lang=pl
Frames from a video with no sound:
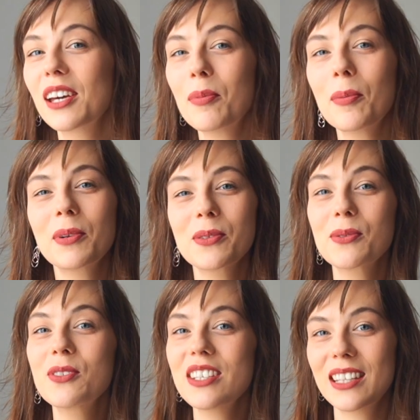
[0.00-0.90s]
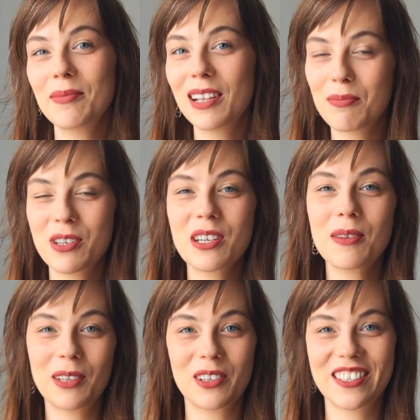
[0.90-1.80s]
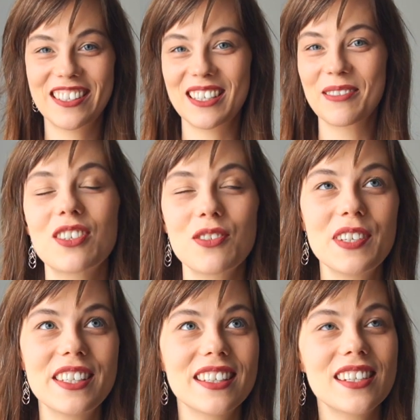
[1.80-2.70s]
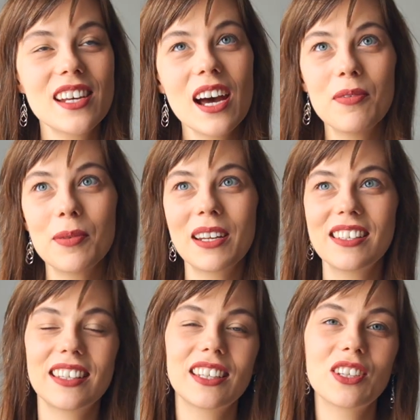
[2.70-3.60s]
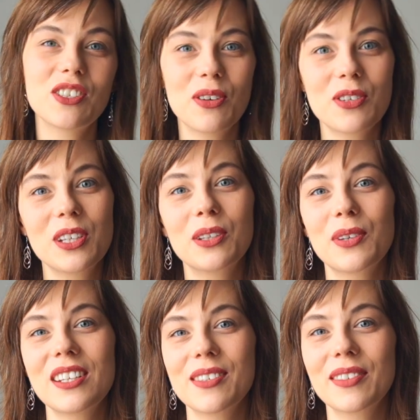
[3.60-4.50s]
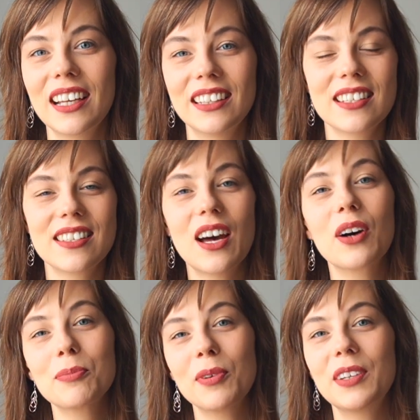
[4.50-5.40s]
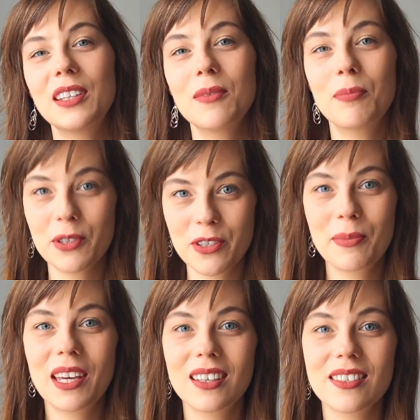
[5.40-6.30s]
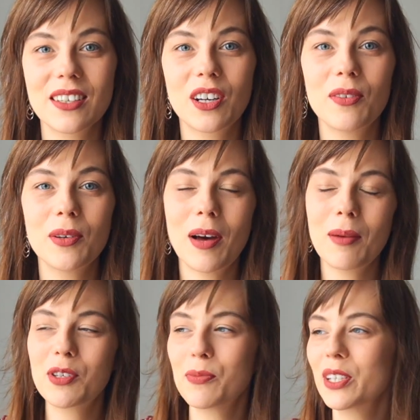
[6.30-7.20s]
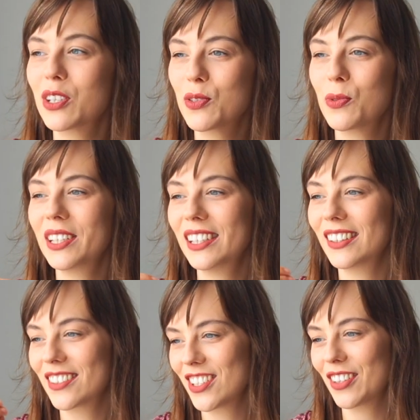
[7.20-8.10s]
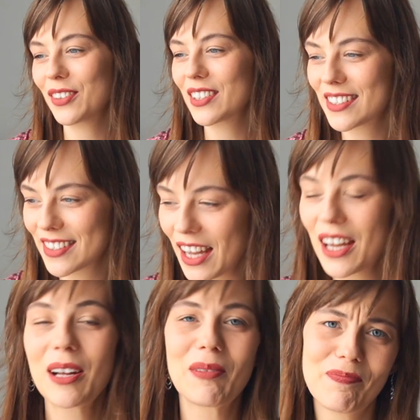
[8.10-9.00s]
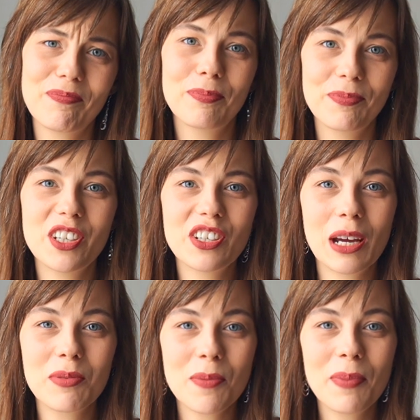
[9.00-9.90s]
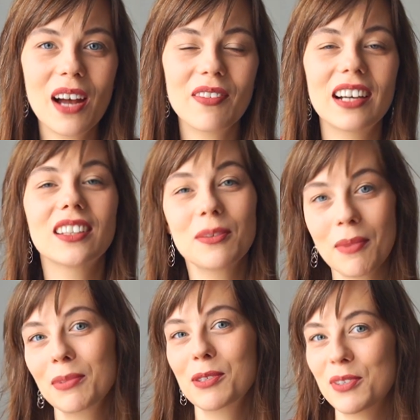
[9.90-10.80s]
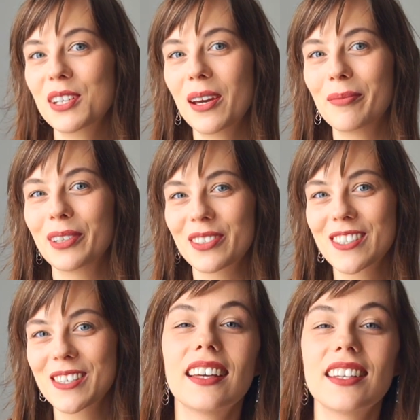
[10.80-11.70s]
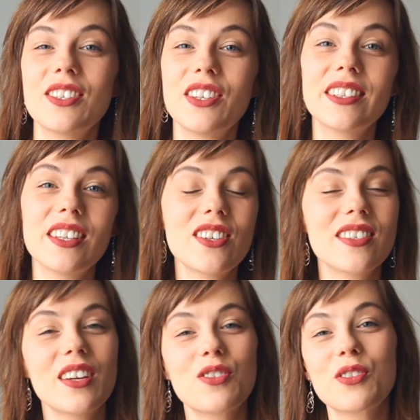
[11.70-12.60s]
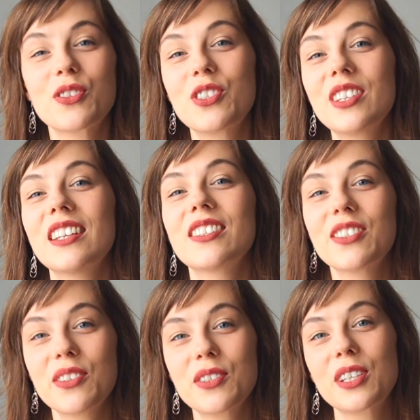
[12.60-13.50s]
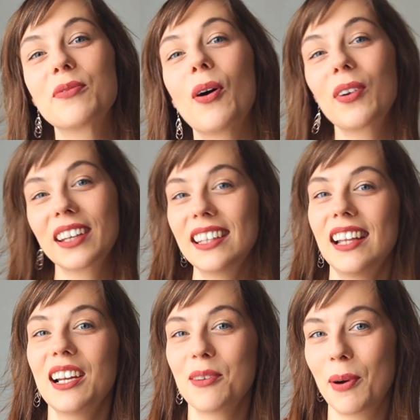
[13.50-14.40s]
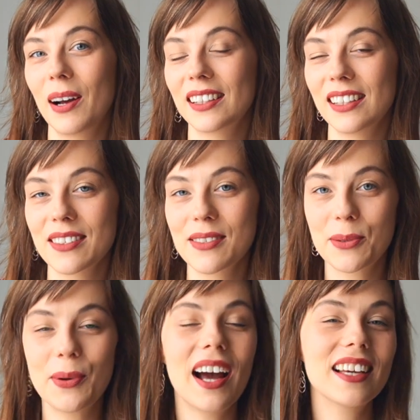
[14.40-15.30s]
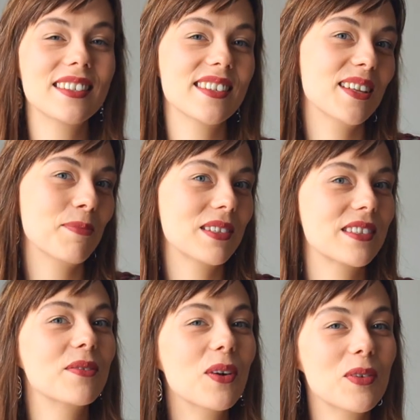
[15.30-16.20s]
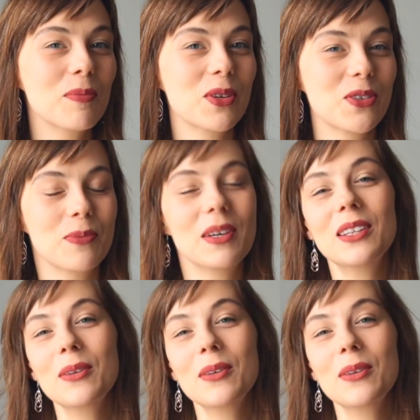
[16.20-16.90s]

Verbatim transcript: ja po prostu czytam dla przyjemności. Oczywiście trzeba wybrać takie książki, które są dla nas na odpowiednim poziomie językowym, abyśmy nie czuli, że to jest ciężka przeprawa, to ma być przyjemność. Jeśli chcesz zacząć czytać książki w oryginale po angielsku, a jesteś na podstawowym poziomie,